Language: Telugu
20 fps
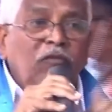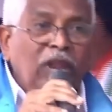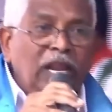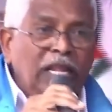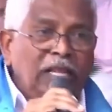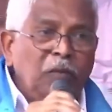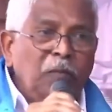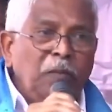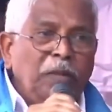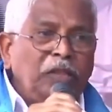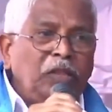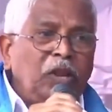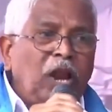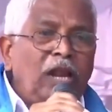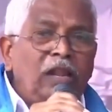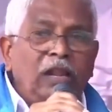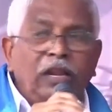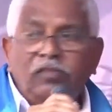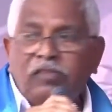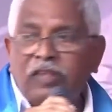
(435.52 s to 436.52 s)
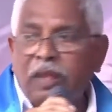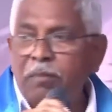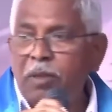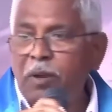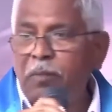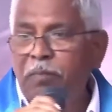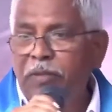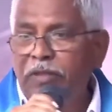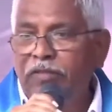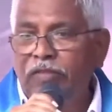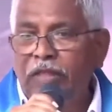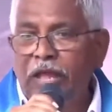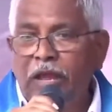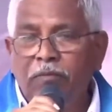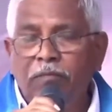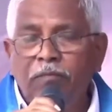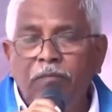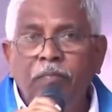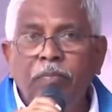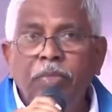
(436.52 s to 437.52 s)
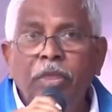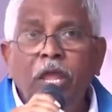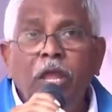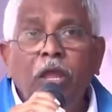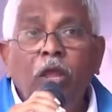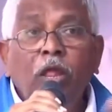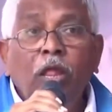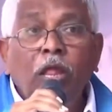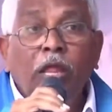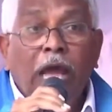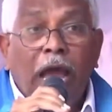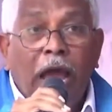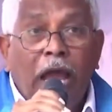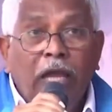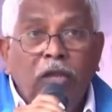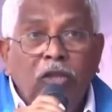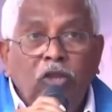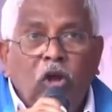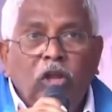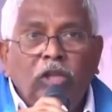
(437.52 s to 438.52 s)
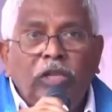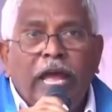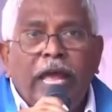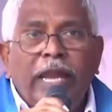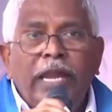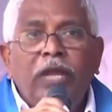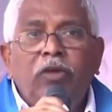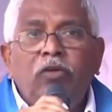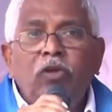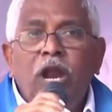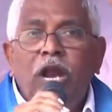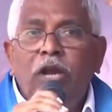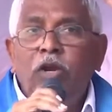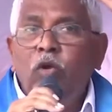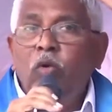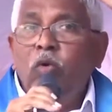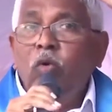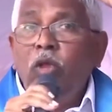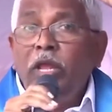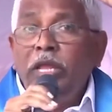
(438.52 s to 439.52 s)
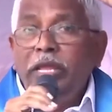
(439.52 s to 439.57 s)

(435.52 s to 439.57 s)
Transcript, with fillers: వినతి పత్రాలను సమర్పిస్తారు ఐదో తారీఖు నాడు